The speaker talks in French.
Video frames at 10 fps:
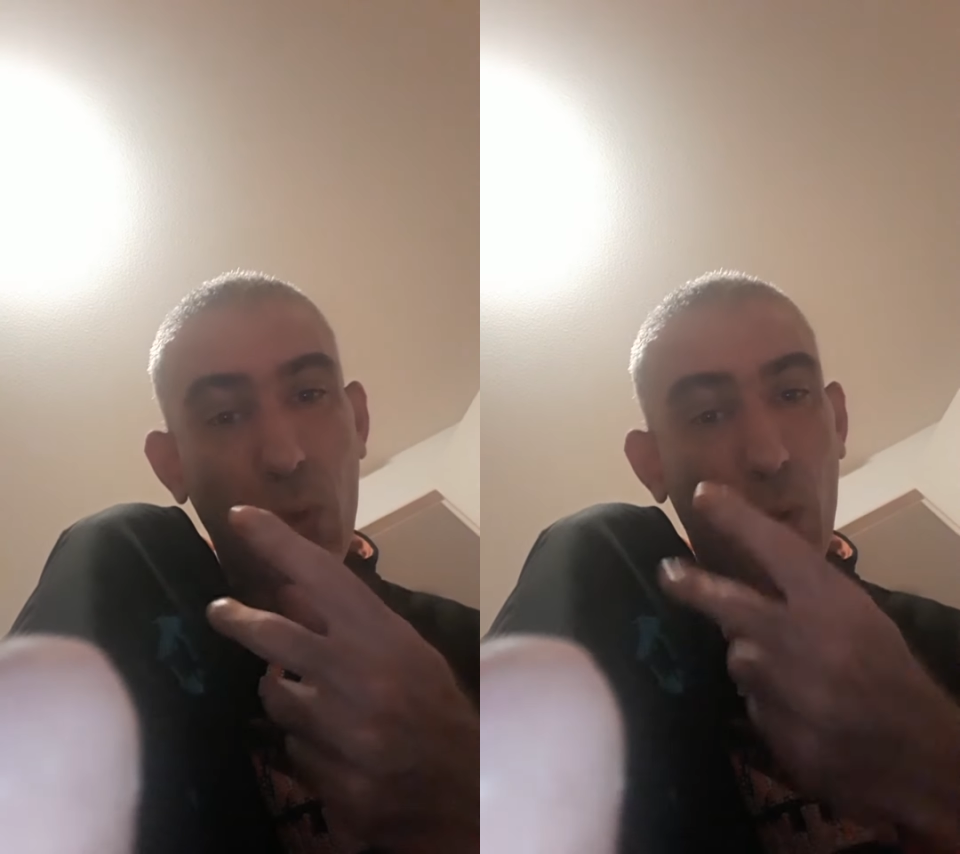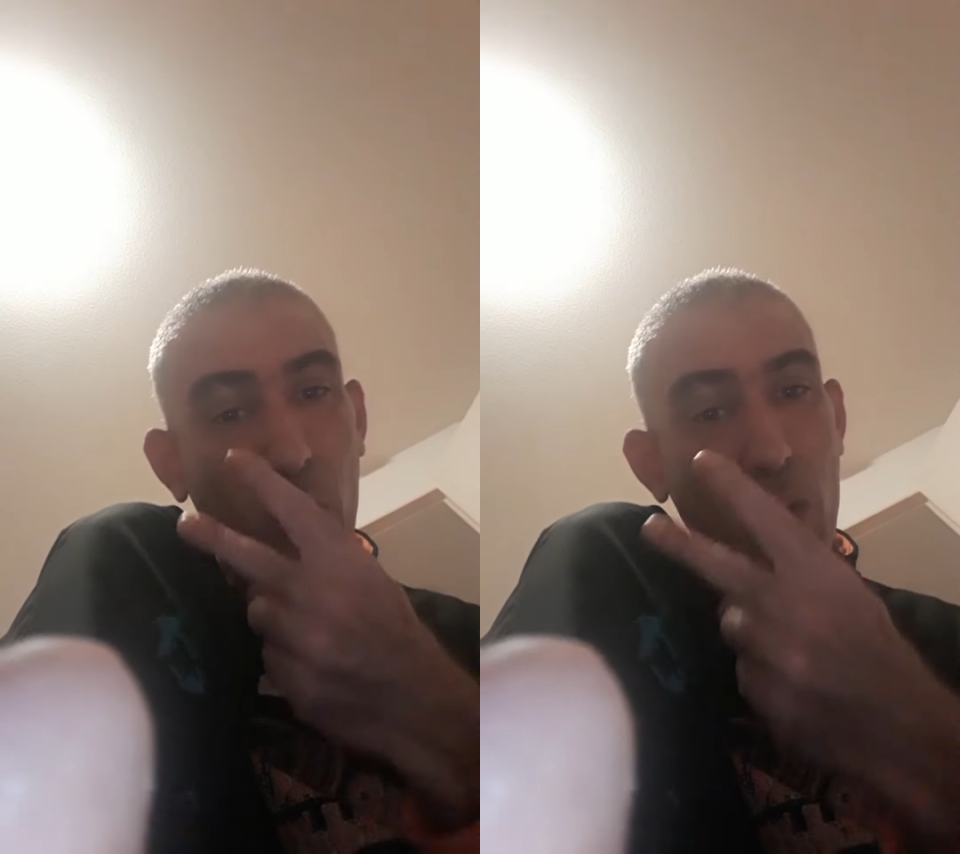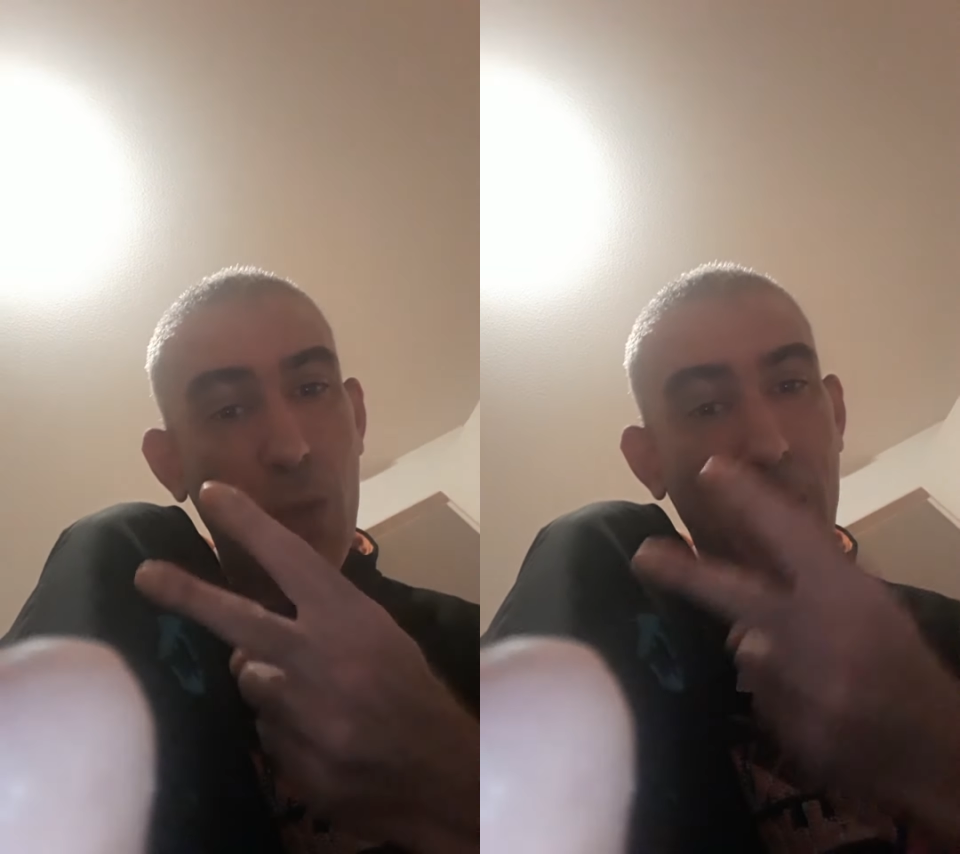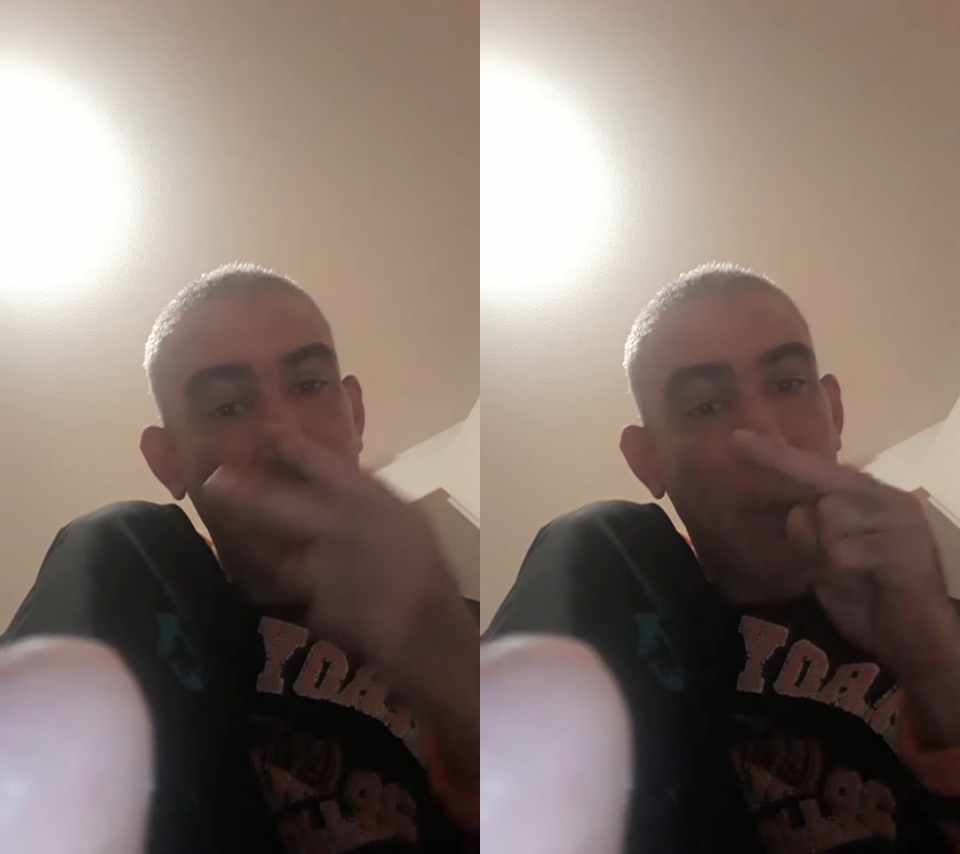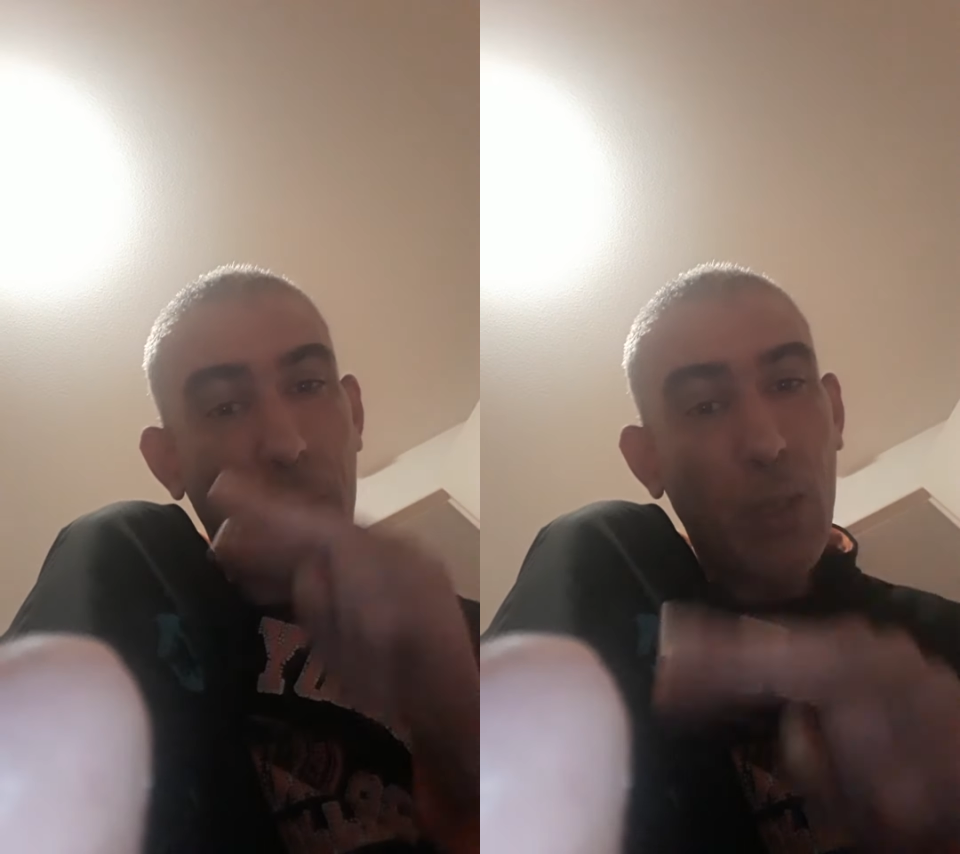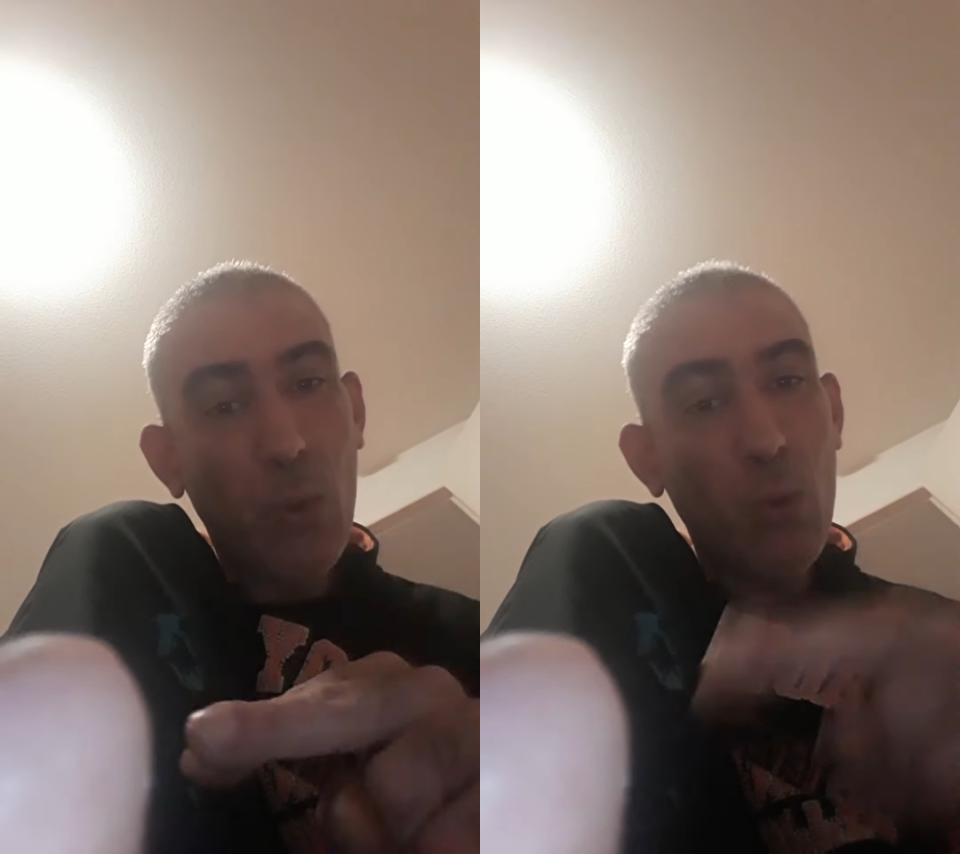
dans deux semaines à partir